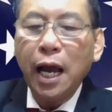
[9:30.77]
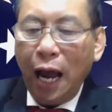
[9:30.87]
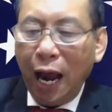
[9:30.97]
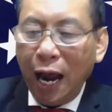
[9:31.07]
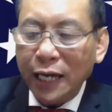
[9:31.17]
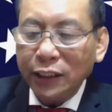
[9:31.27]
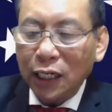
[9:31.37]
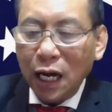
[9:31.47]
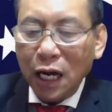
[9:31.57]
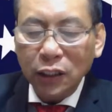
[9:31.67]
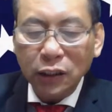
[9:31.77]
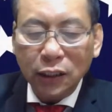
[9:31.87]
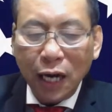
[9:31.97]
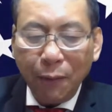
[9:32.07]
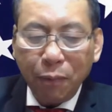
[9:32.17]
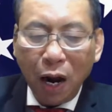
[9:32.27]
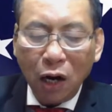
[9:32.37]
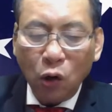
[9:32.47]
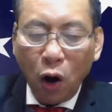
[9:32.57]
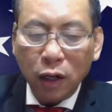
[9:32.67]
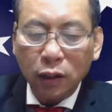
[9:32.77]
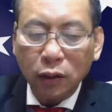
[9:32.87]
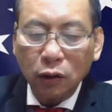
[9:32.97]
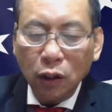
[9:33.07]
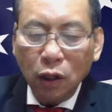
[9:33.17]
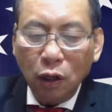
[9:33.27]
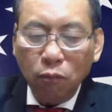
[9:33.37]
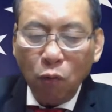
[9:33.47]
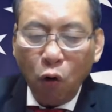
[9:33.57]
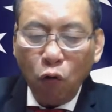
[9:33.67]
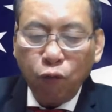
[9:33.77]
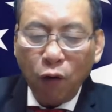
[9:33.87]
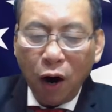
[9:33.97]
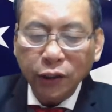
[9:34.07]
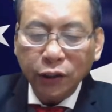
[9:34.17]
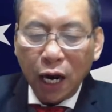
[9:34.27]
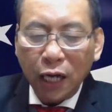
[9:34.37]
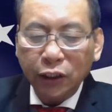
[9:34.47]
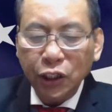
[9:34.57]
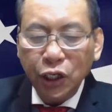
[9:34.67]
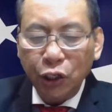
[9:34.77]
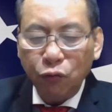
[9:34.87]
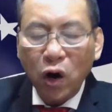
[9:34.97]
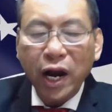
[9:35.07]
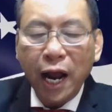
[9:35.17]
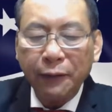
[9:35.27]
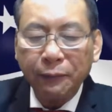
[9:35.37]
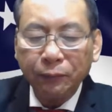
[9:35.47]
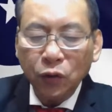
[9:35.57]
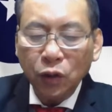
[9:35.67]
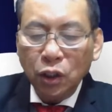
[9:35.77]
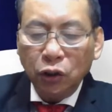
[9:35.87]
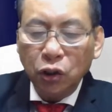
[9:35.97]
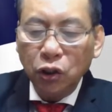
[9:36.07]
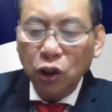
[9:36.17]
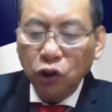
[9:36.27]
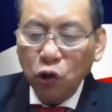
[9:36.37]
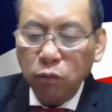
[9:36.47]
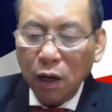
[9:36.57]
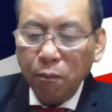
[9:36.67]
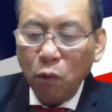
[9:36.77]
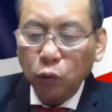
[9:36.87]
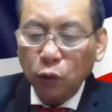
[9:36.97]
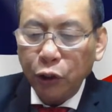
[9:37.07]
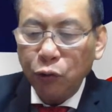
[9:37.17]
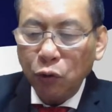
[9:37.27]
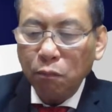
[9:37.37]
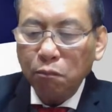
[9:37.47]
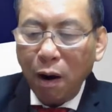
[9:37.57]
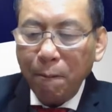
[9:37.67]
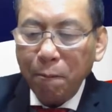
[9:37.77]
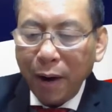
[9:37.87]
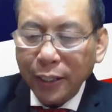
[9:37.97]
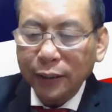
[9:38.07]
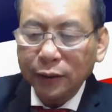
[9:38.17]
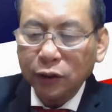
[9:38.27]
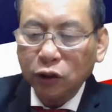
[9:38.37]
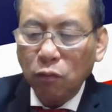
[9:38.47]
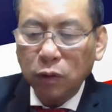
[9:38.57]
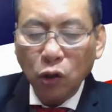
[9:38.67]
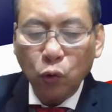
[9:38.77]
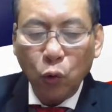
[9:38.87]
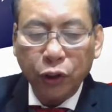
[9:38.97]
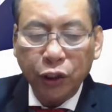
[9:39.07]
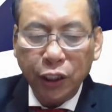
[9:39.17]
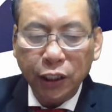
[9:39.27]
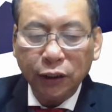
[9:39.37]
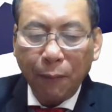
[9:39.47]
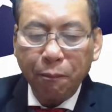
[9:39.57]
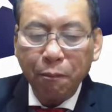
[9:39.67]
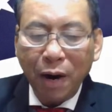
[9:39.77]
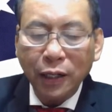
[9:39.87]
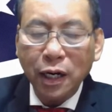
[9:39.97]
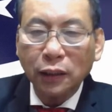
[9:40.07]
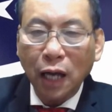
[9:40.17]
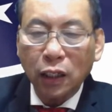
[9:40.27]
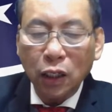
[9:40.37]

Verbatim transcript: Hai xà lan được lắp hàng loạt bộ phản xạ tín hiệu radar, thường được dùng làm mục tiêu bám bắt trong các cuộc diễn tập bắn đạn thật